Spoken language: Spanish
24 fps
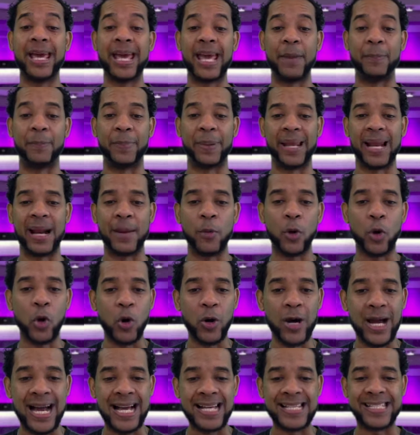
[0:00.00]
Esperamos
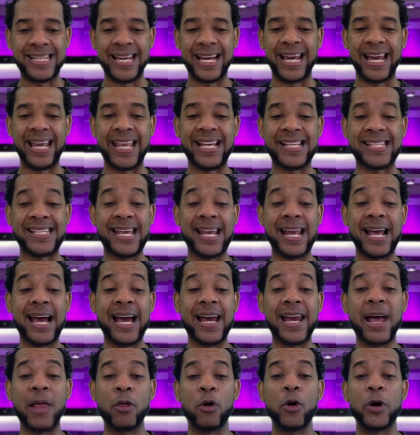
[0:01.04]
con ansia que ella sea la
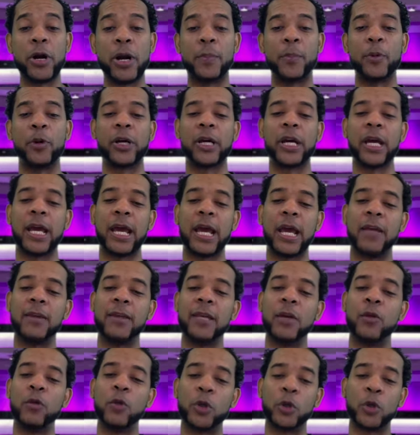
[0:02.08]
ganadora porque es
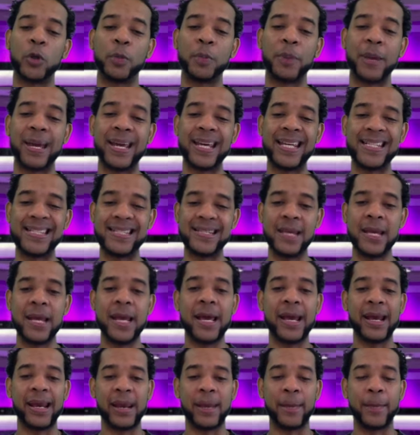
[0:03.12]
de nuestro país,
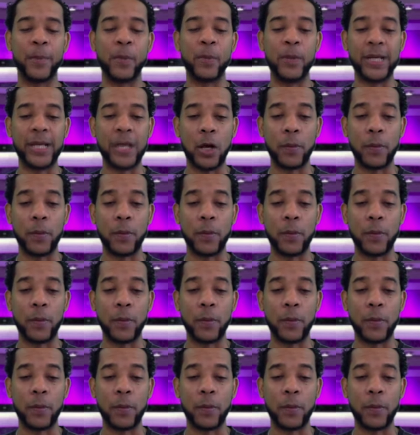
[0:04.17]
República